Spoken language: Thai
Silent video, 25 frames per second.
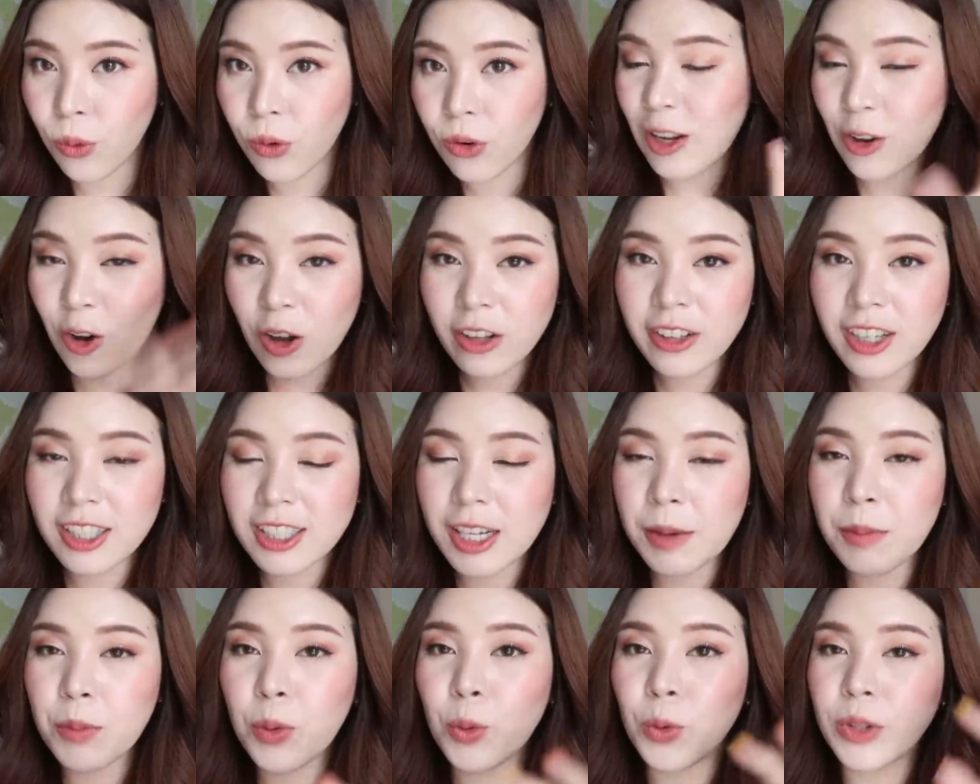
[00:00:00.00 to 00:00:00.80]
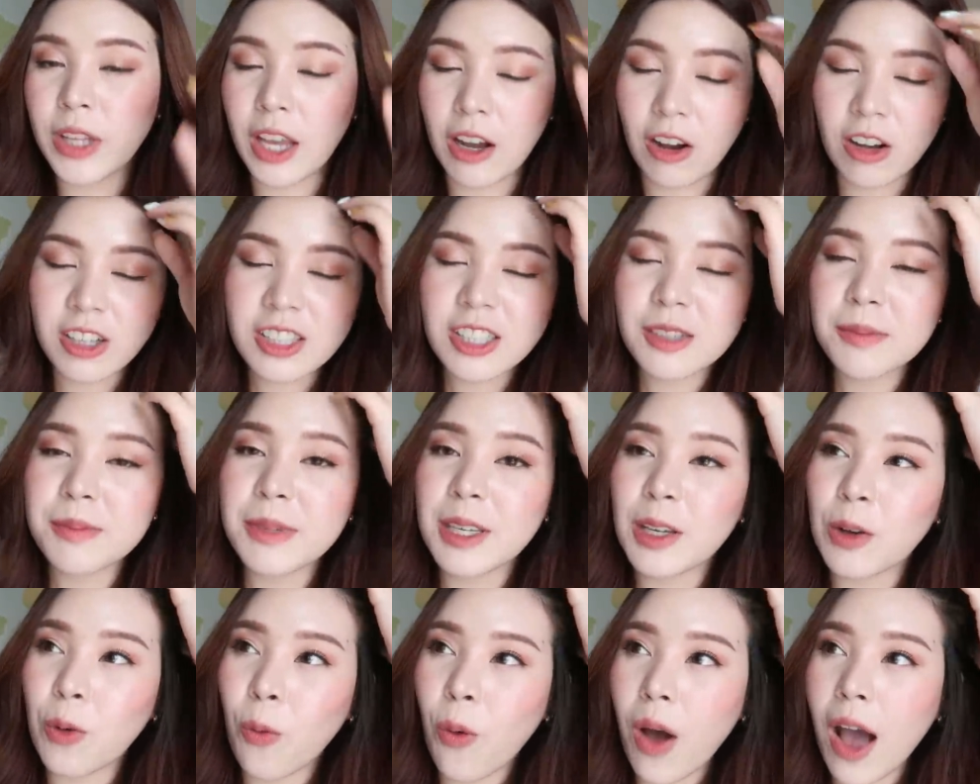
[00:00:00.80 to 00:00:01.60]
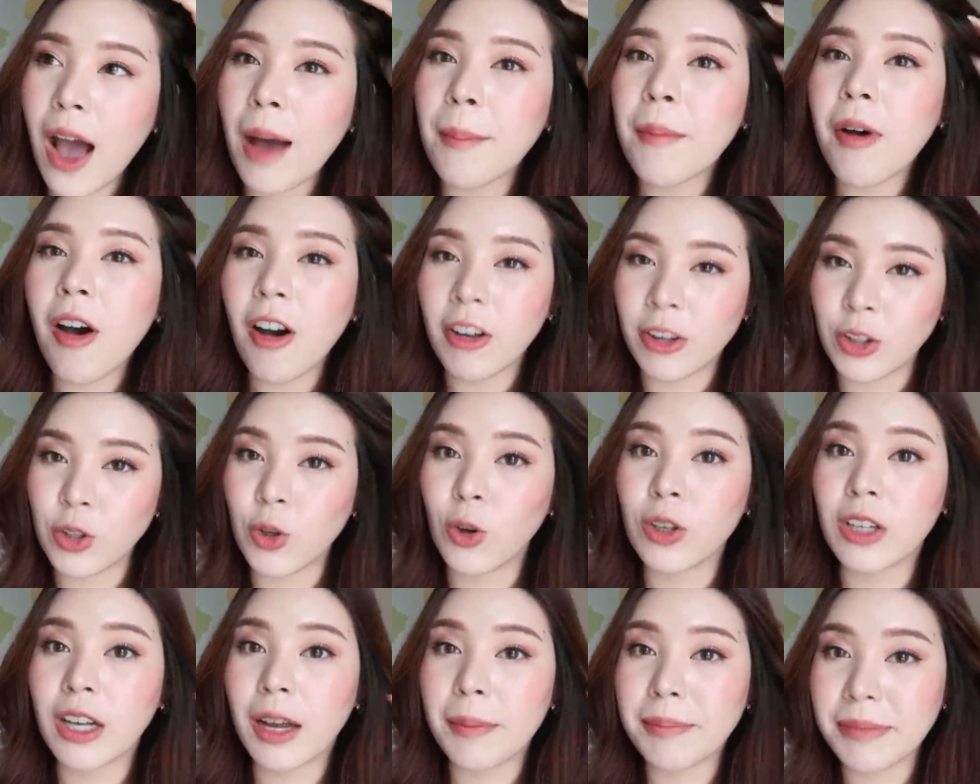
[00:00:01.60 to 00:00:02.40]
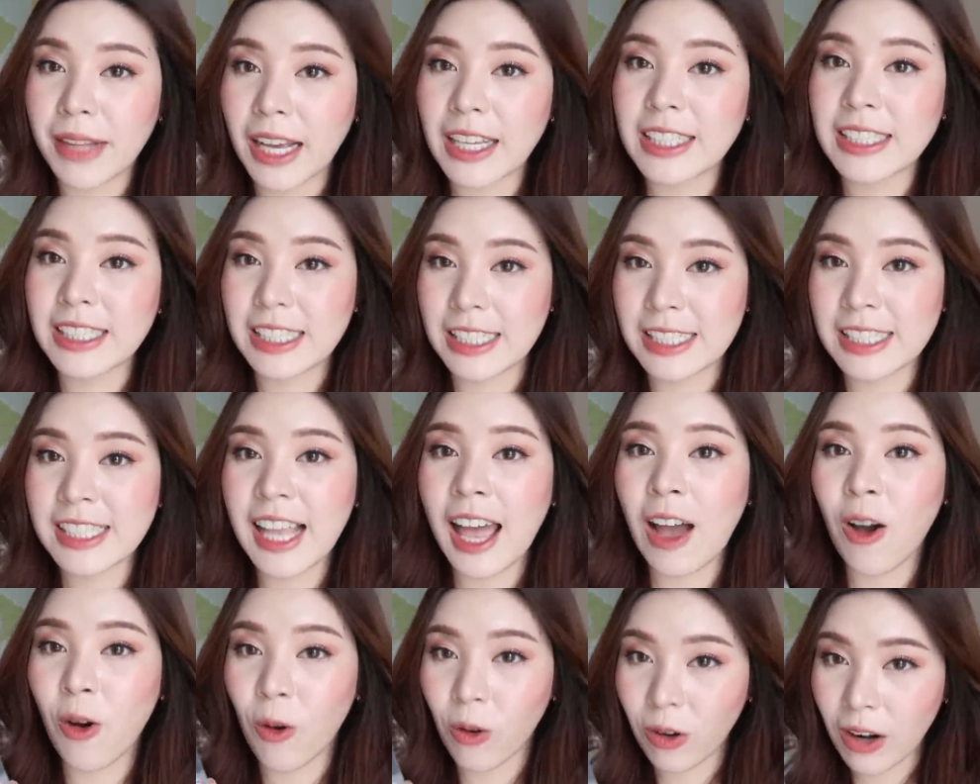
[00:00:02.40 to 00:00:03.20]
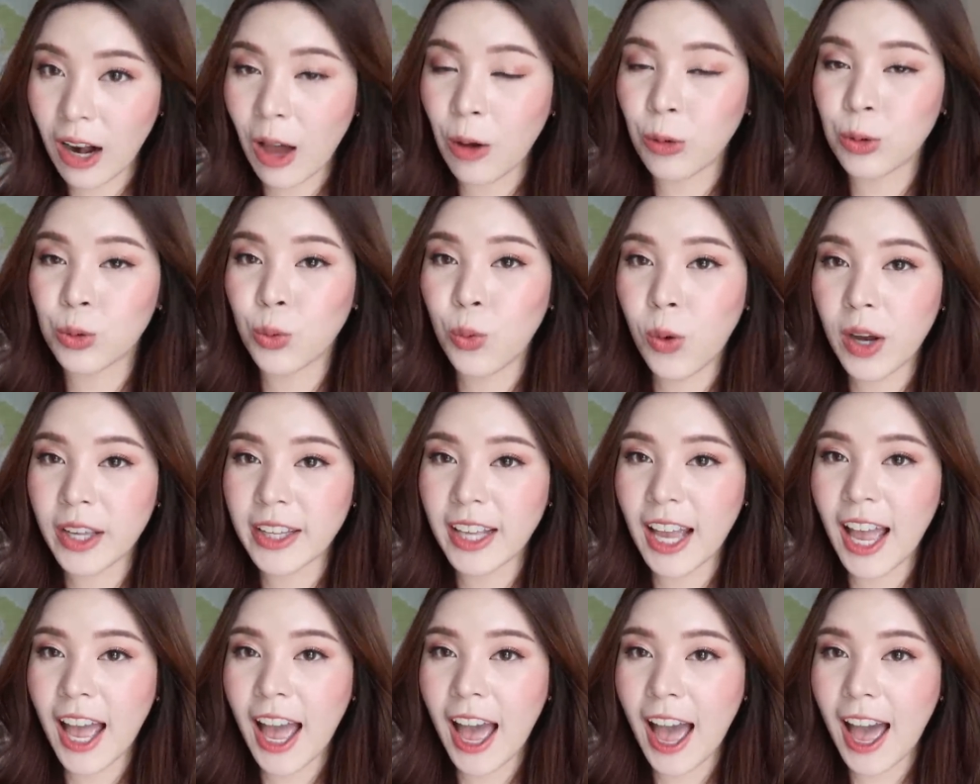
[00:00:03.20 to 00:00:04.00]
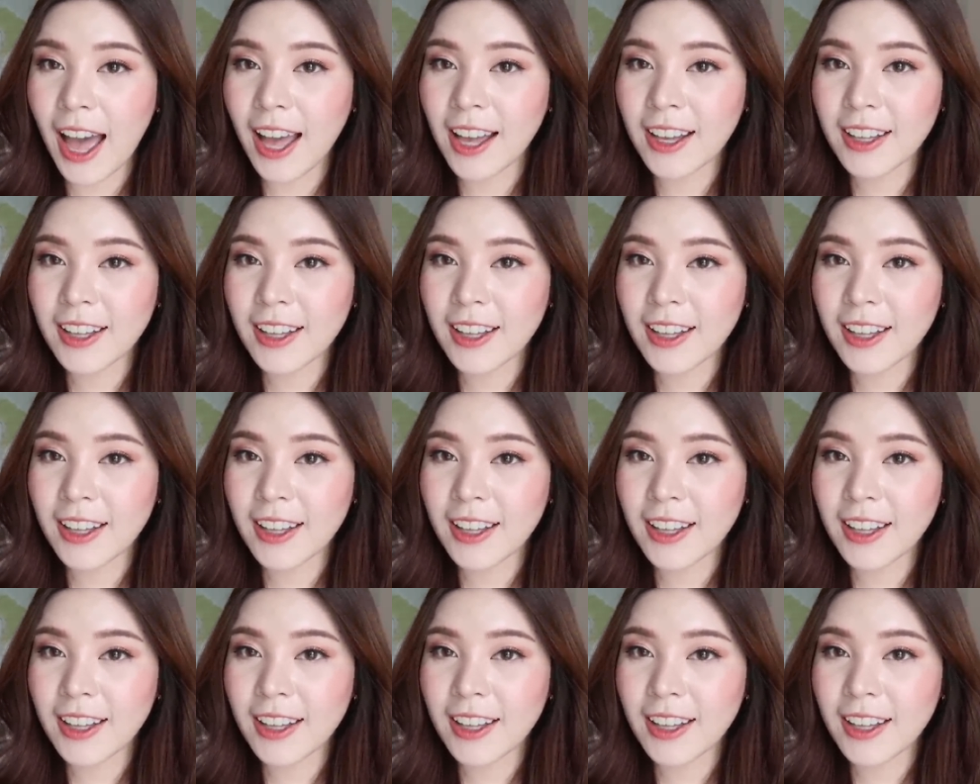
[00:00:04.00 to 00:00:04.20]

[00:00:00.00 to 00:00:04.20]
แล้วก็เนื้อแชมพูเนี่ยก็จะมีความอ่อนโยนกับหนังศีรษะของเราด้วยนะคะ